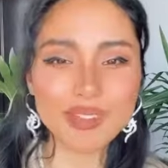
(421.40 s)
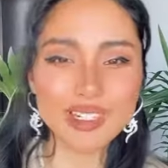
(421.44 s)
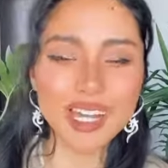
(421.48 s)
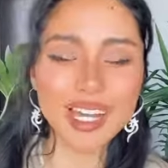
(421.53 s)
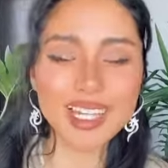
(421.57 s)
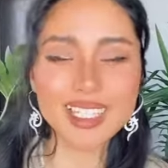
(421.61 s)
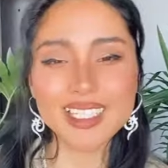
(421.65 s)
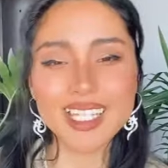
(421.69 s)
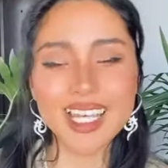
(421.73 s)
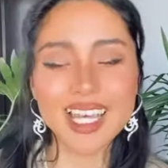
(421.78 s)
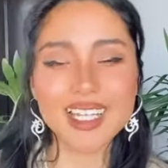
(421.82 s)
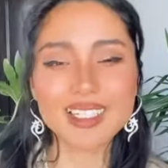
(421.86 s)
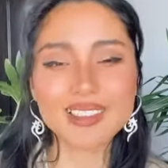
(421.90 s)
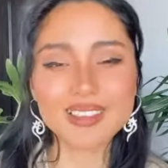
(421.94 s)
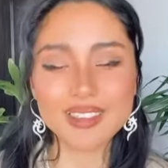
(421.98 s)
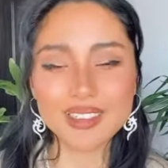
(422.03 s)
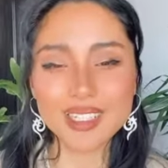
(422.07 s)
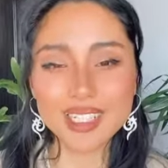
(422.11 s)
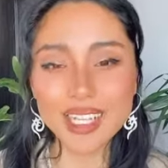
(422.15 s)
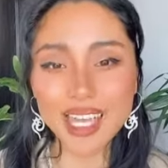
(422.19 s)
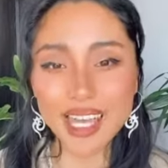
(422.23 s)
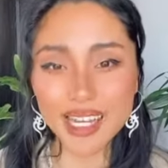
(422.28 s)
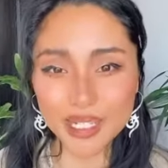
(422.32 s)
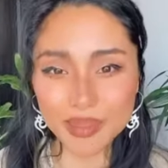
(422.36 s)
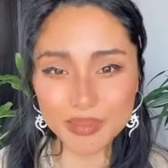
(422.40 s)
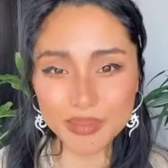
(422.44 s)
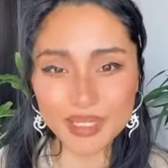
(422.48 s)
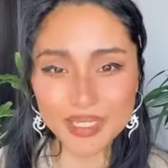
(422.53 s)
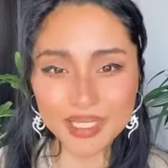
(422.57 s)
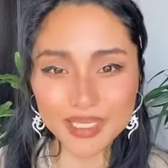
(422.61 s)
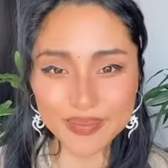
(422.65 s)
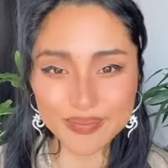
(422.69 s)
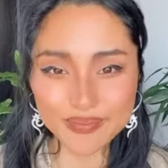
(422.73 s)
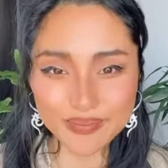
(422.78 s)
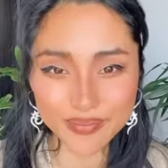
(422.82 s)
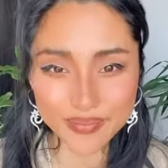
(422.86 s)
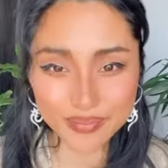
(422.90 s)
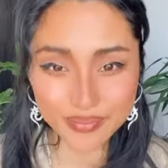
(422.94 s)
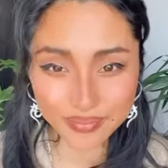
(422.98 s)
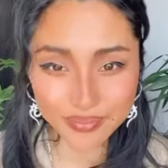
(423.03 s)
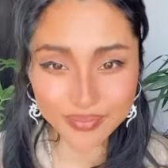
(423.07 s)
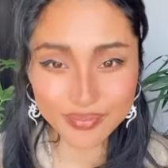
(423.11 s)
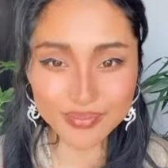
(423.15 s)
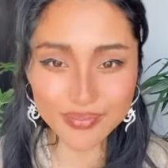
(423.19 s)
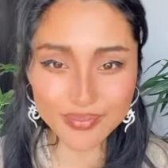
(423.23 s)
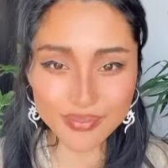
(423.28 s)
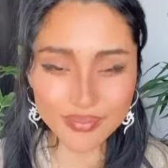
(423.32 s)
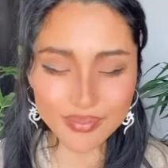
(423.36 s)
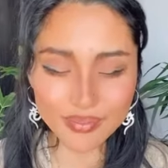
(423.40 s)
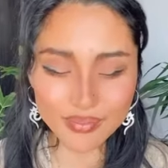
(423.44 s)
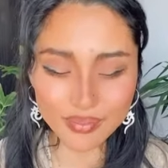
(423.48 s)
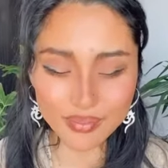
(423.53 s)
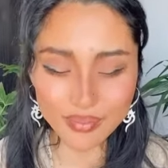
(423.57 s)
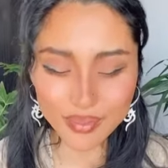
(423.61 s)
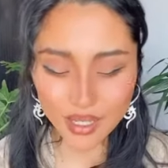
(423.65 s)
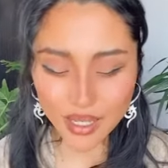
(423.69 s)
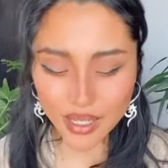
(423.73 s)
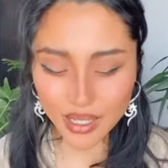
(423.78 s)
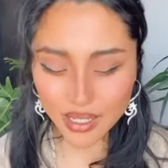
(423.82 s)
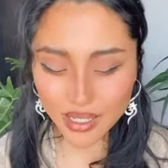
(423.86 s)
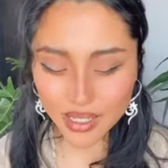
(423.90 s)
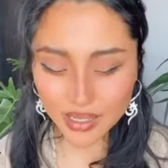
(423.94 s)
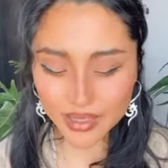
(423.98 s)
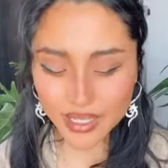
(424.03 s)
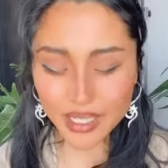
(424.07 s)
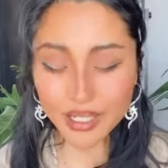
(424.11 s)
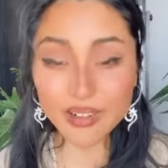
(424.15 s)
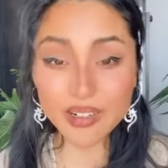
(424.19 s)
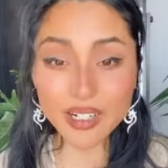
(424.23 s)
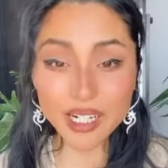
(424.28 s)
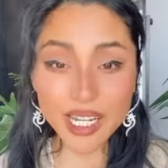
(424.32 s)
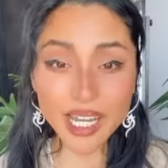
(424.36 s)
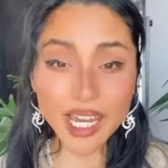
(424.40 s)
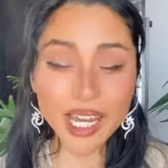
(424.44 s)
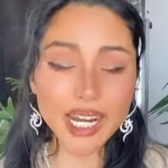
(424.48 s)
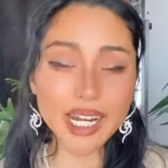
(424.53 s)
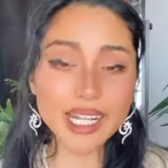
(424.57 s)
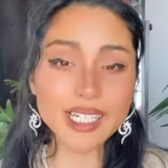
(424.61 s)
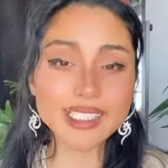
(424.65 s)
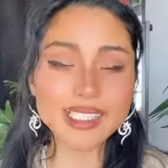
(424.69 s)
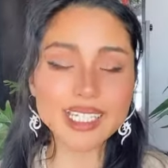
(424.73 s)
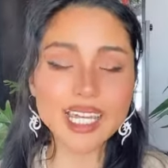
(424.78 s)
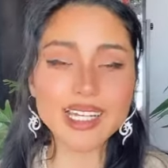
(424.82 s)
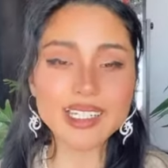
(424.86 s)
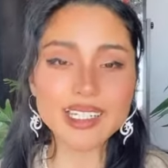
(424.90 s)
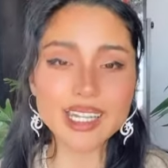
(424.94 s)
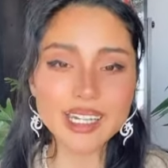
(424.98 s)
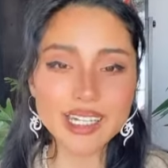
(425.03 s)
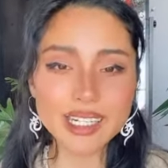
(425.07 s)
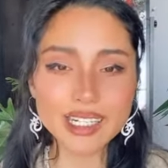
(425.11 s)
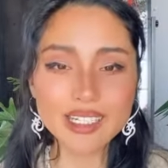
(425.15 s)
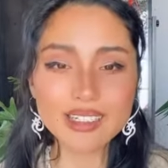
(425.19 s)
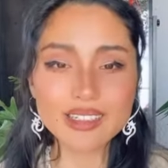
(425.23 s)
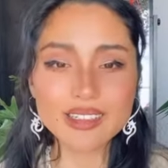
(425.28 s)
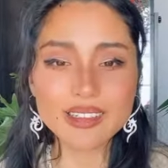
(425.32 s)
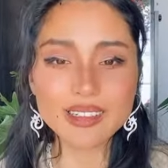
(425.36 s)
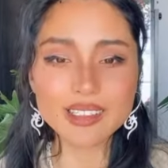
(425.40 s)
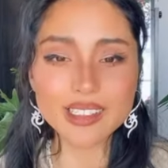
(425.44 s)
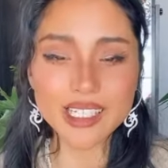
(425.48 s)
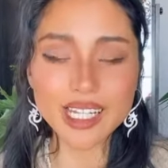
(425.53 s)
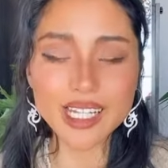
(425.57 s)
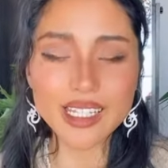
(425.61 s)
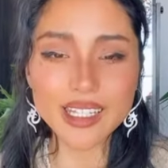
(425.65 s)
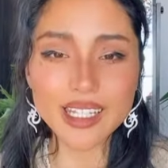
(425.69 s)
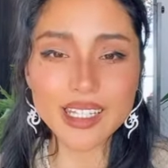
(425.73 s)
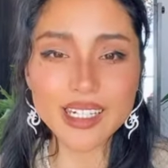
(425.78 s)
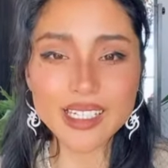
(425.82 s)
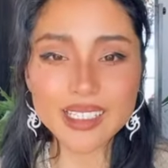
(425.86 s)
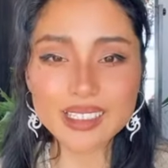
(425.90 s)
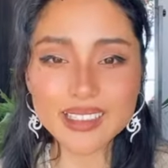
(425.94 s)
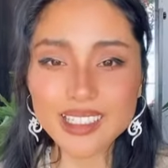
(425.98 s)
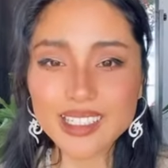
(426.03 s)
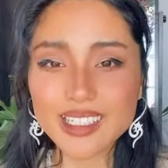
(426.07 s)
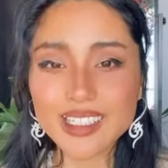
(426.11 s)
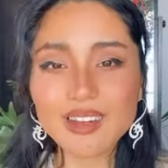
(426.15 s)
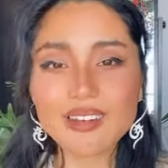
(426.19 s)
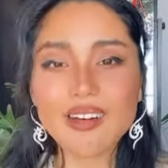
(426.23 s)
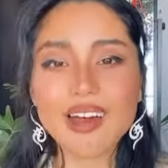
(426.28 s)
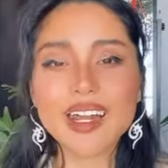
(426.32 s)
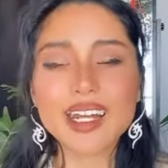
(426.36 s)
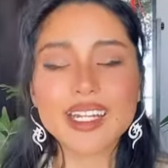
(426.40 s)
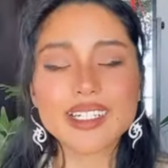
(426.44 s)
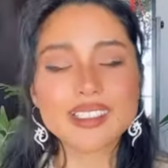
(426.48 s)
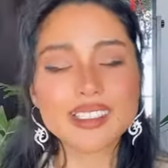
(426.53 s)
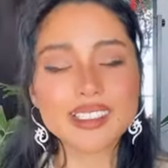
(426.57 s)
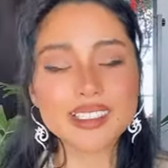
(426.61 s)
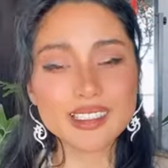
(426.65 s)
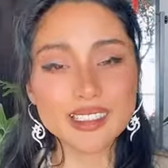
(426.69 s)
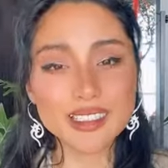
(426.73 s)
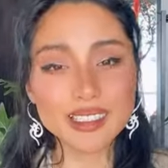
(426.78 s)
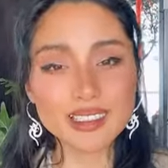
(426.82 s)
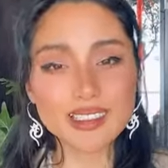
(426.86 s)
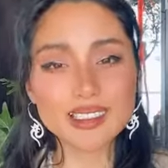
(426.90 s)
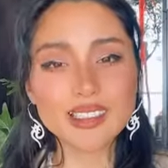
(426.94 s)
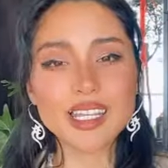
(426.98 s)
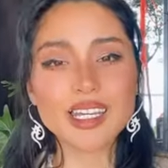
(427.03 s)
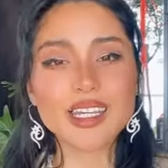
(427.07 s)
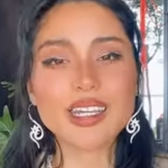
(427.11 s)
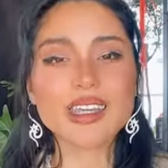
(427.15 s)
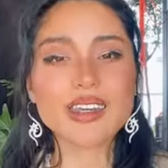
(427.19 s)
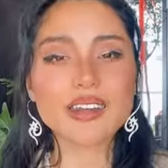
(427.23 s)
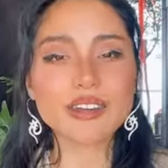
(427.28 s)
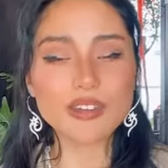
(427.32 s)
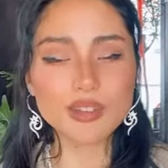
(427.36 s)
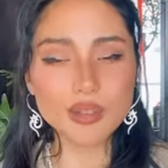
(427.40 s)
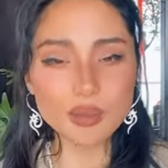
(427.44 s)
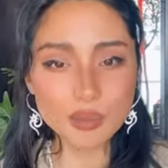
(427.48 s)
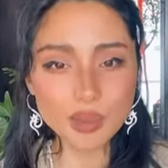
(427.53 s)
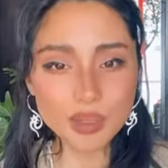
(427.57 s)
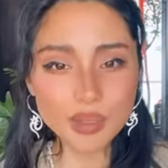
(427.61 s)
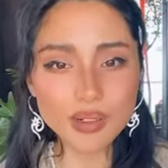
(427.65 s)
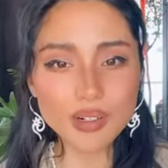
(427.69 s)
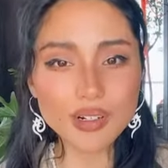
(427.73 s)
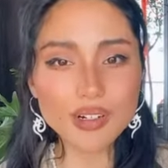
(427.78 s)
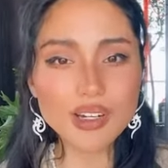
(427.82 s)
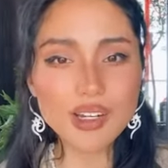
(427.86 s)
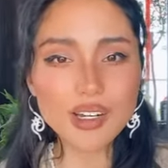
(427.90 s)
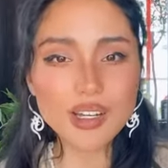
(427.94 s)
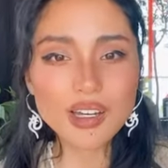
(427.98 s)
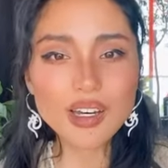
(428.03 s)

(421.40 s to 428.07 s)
が最初にありますでこれからジャーナリングの仕方についてお話しするんだけれども